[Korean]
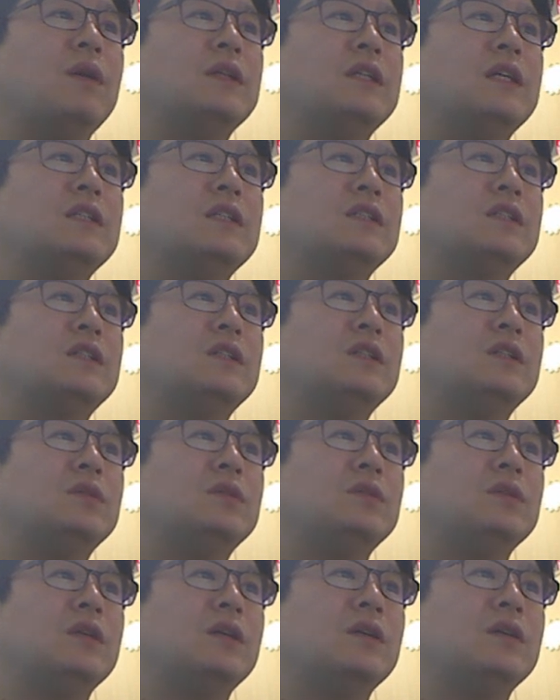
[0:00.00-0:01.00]
화장실을
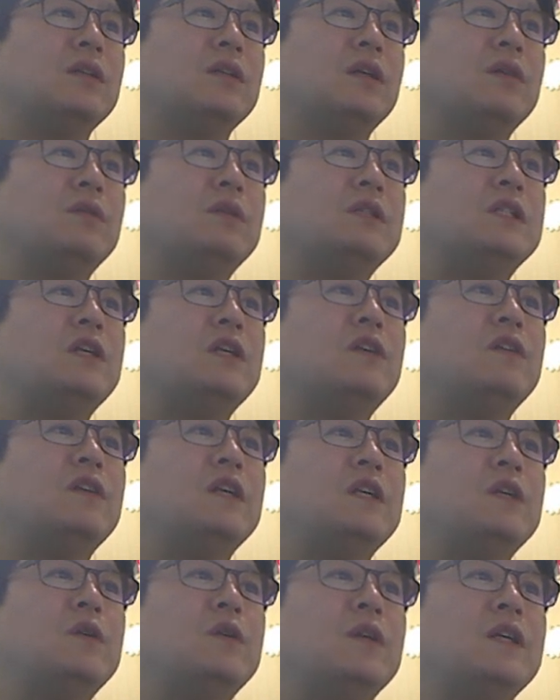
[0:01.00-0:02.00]
이용하거나
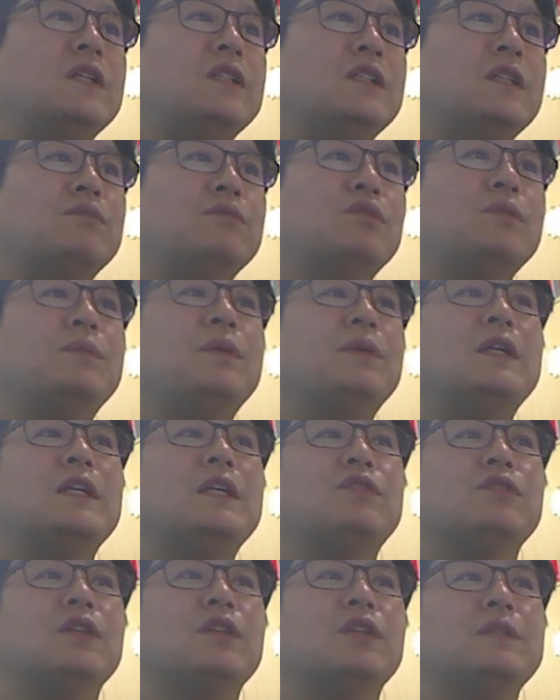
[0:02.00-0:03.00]
휠체어를 이용할 시에 불편할
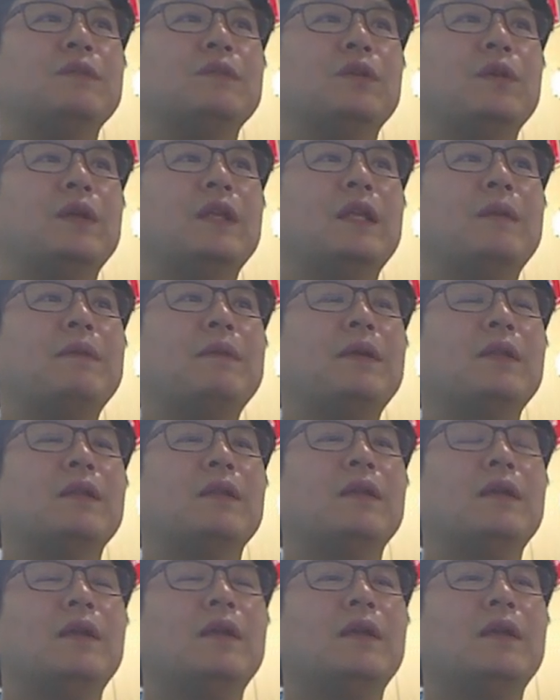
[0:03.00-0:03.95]
수가 있습니다. 왜냐면